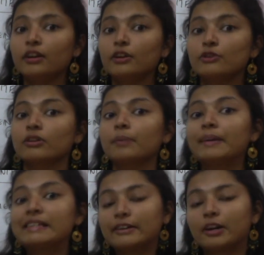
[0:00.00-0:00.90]
जो कि
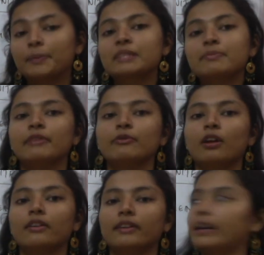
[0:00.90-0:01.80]
पिछले टॉपिक्स भी
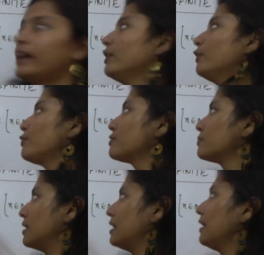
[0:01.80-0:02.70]
इन्वॉल्व कर रहे हैं
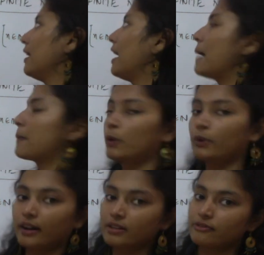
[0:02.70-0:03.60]
उसमें आपको
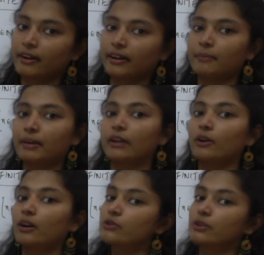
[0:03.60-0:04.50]
ट्रांसफाइनेट नंबर की
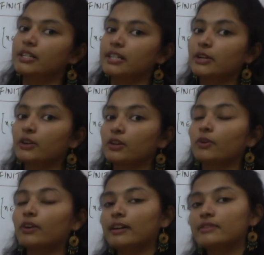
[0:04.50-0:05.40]
नॉलेज होनी चाहिए क्योंकि वो
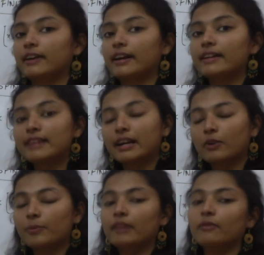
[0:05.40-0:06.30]
ट्रांसफाइनेट सेट
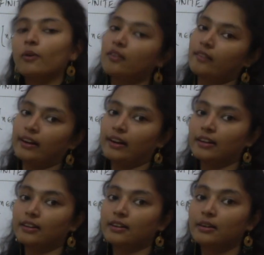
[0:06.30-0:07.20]
को भी इन्वॉल्व कर रहे हैं
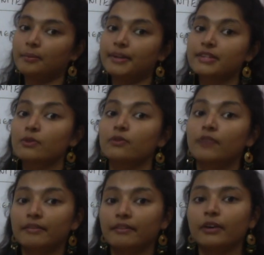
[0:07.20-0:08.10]
बेशक वो
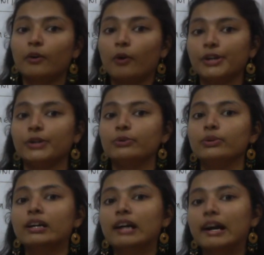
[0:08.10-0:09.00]
वन वन ऑन टू
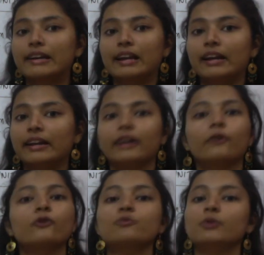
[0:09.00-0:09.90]
या कार्डिनलिटी या
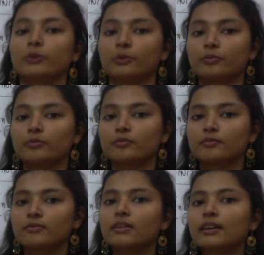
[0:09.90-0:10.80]
कुछ भी हो
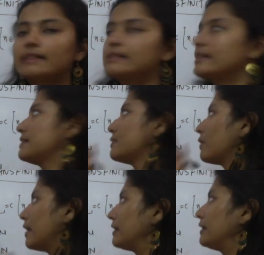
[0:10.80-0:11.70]
इसलिए इसको
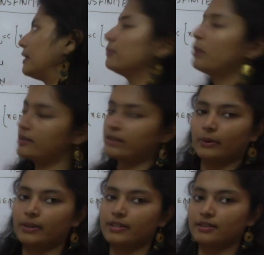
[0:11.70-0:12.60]
करते ही हम बहुत सारे
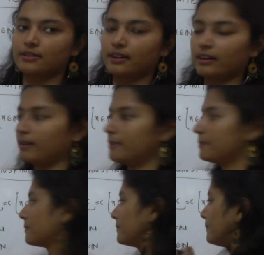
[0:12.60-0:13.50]
क्वेश्चन
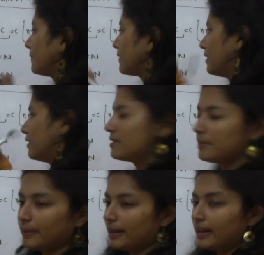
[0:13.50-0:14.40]
करेंगे
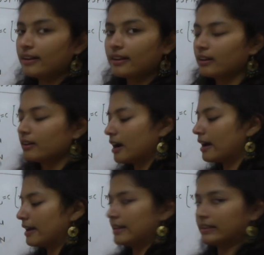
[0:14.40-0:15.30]
सिंपल है
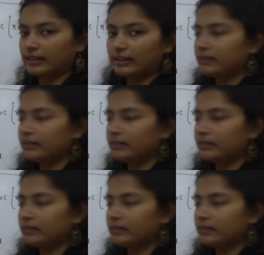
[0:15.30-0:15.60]
आगे देखते हैं